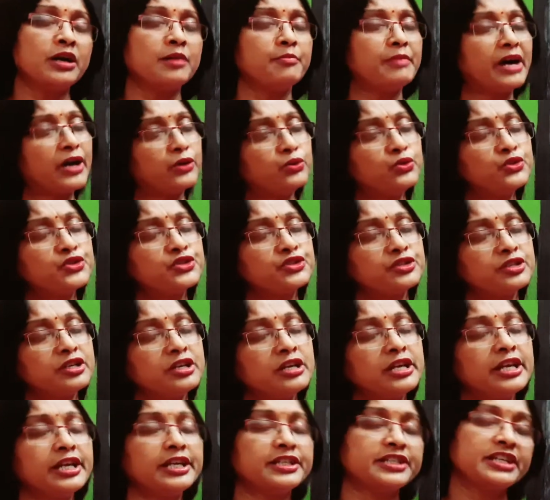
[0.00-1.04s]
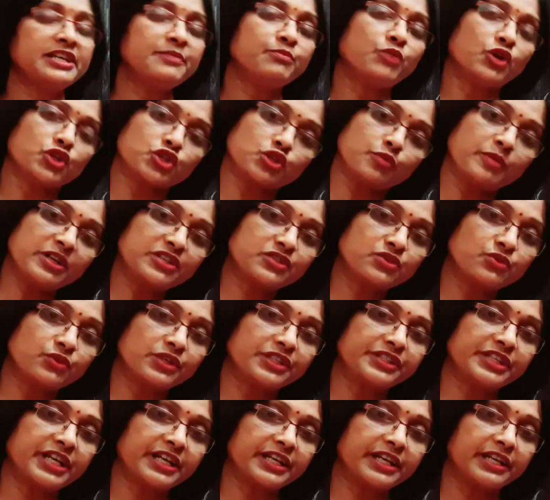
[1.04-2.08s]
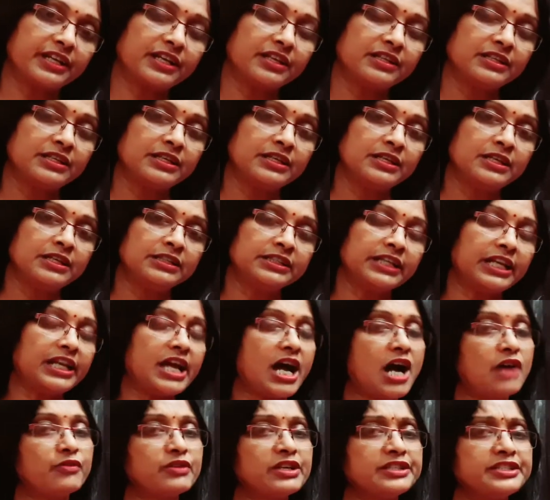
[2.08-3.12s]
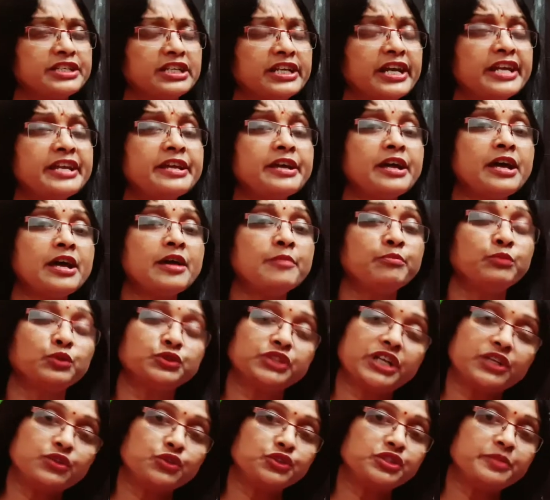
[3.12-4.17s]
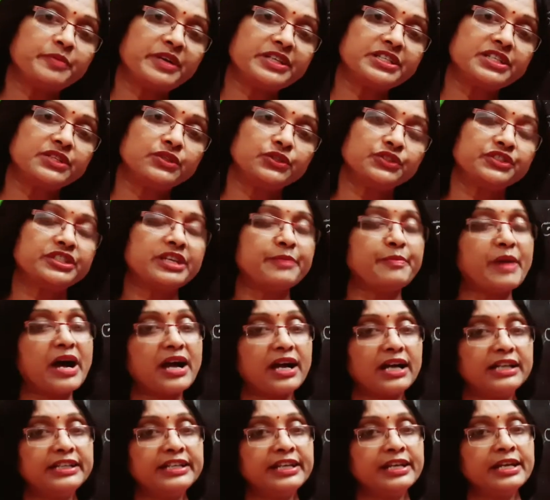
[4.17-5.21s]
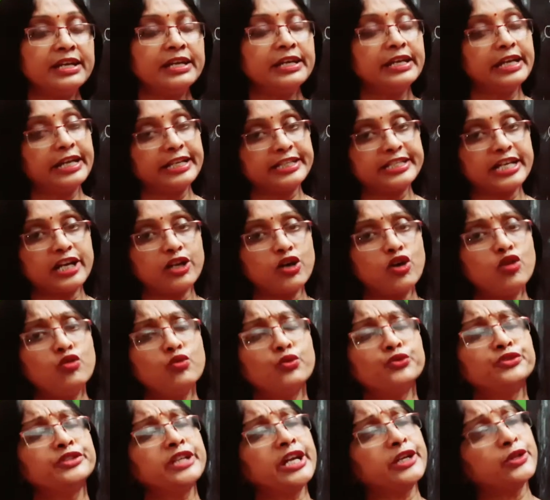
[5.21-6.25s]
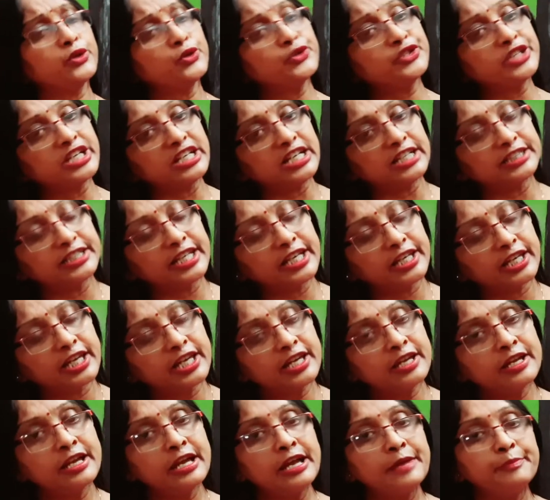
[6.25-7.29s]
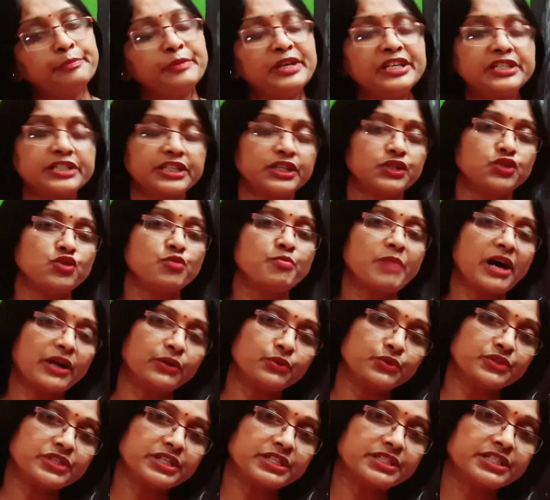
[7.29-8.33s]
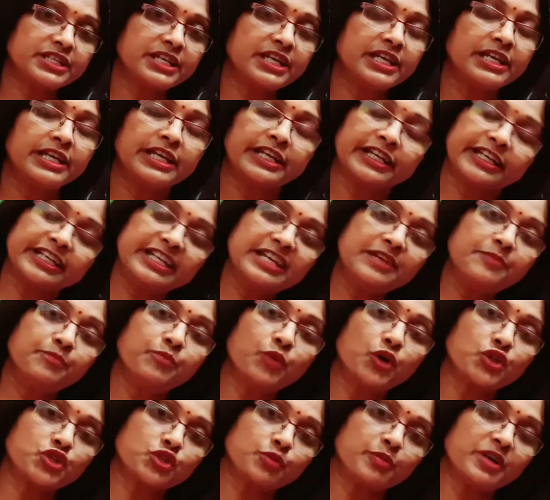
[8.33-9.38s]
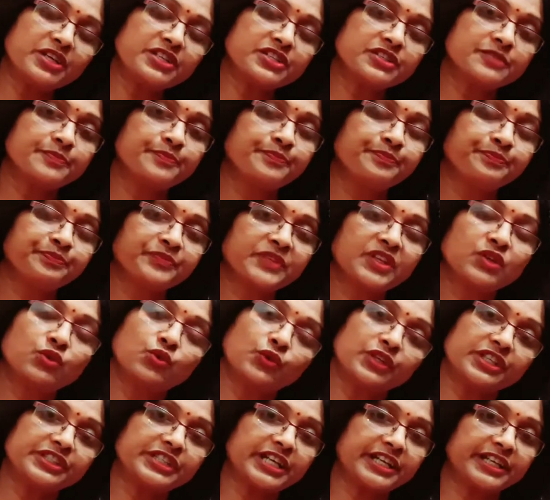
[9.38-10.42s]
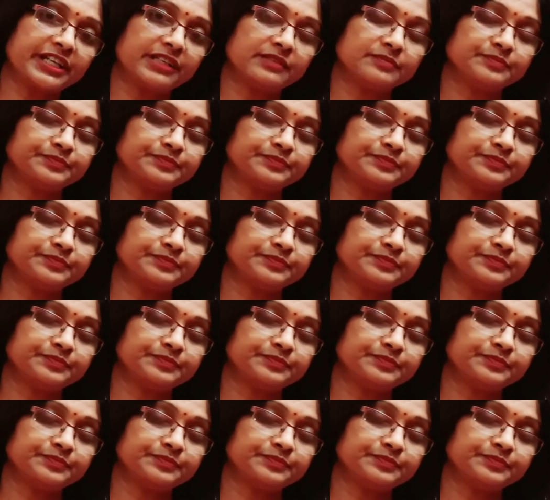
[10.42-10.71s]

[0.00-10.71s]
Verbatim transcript: মানুষ এসে বসবাস করে থাকেন তাহলে হাওড়া জেলায় প্রধান অধিবাসী হচ্ছে বাঙালি এছাড়াও অন্যান্য জেলা থেকে বেশ কিছু মানুষ এসে এখানে বসবাস করে থাকেন